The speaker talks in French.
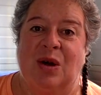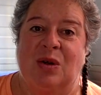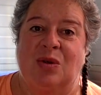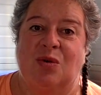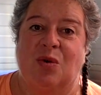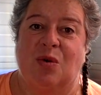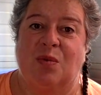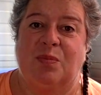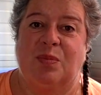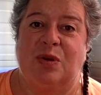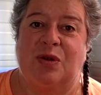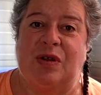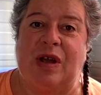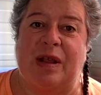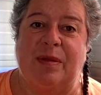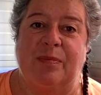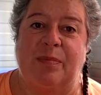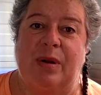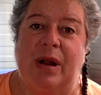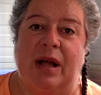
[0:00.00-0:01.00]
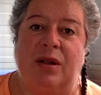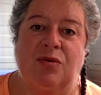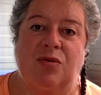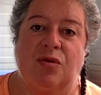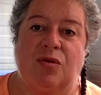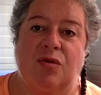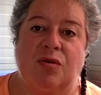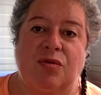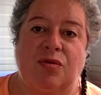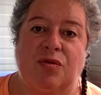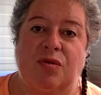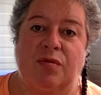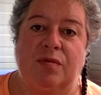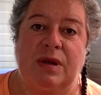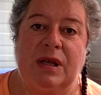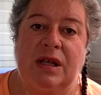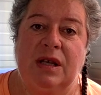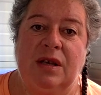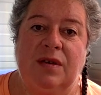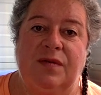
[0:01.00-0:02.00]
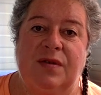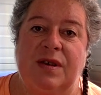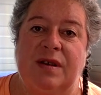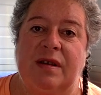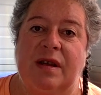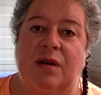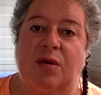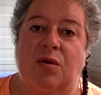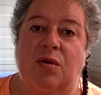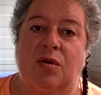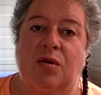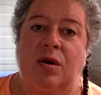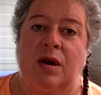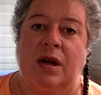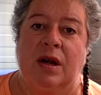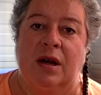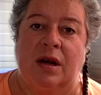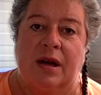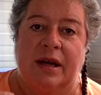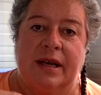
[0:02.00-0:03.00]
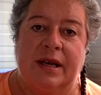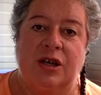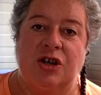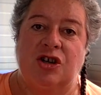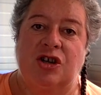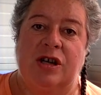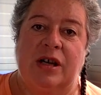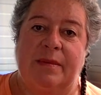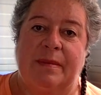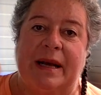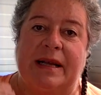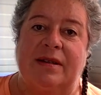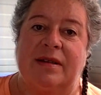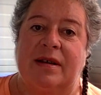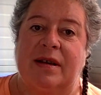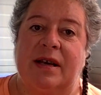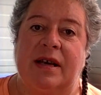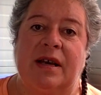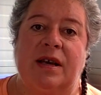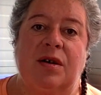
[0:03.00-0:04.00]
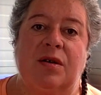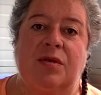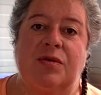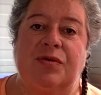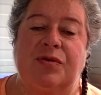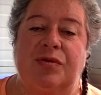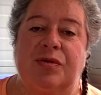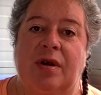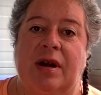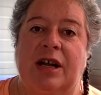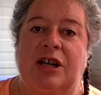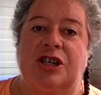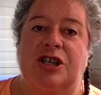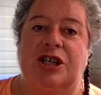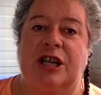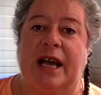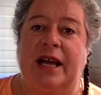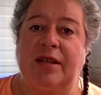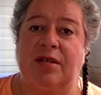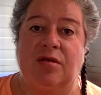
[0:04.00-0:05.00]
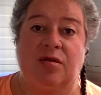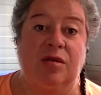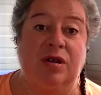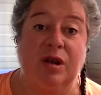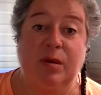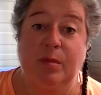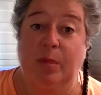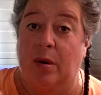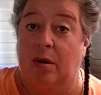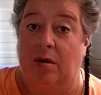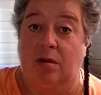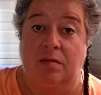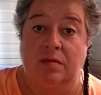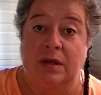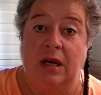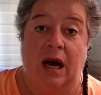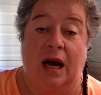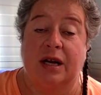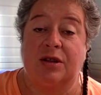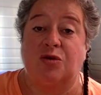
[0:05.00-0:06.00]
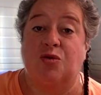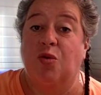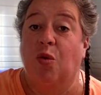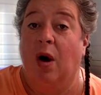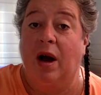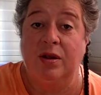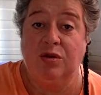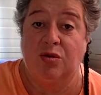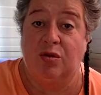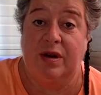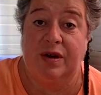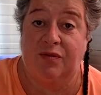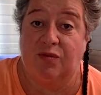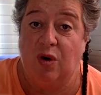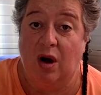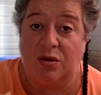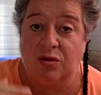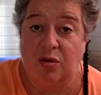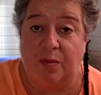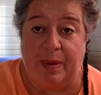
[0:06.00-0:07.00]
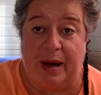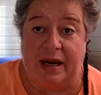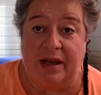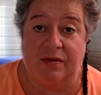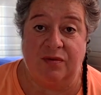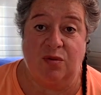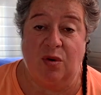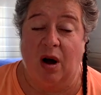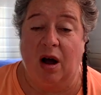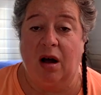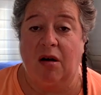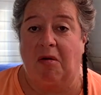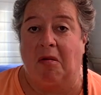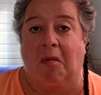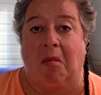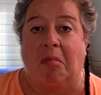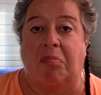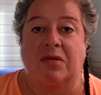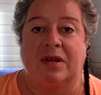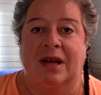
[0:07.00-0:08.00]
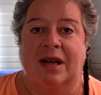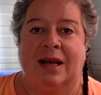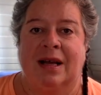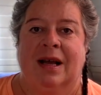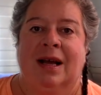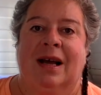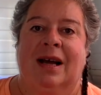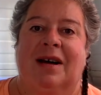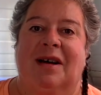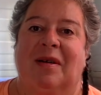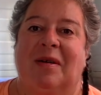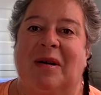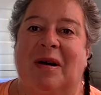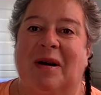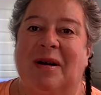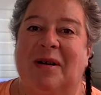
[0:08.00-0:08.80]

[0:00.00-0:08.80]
Donc peut-être plein de, de mini-vidéos et je les mettrai euh, sur la chaîne libre à toi de les voir, de ne pas les voir. Euh,